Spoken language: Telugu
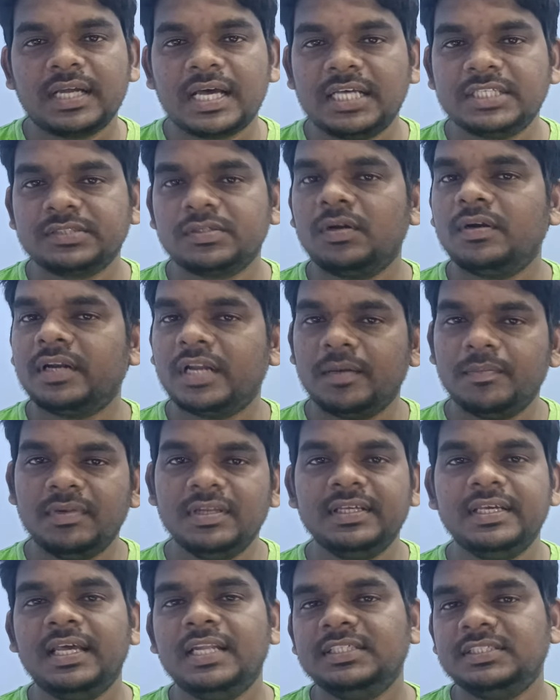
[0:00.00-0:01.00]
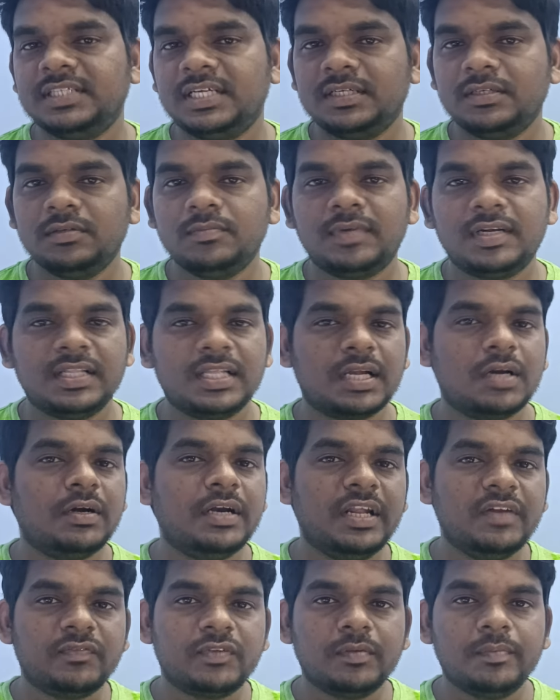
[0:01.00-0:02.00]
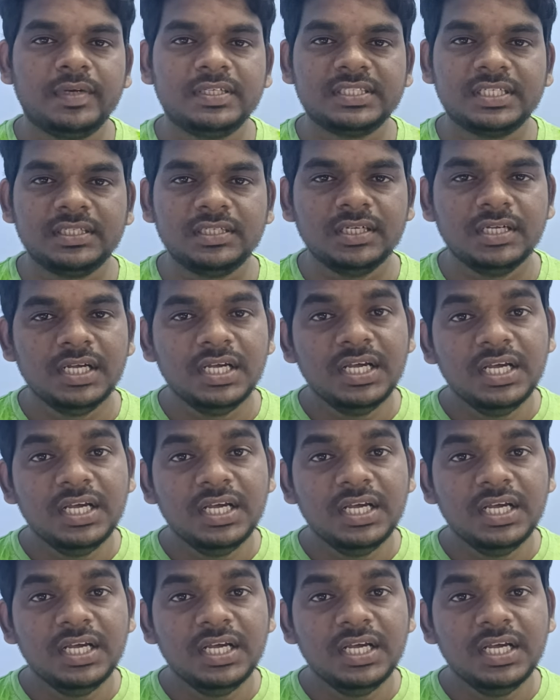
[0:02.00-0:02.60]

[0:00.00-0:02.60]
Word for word: టాస్క్లో నబీల్ గెలిచినట్టు మన దగ్గర ఉన్న ఇన్ఫర్మేషన్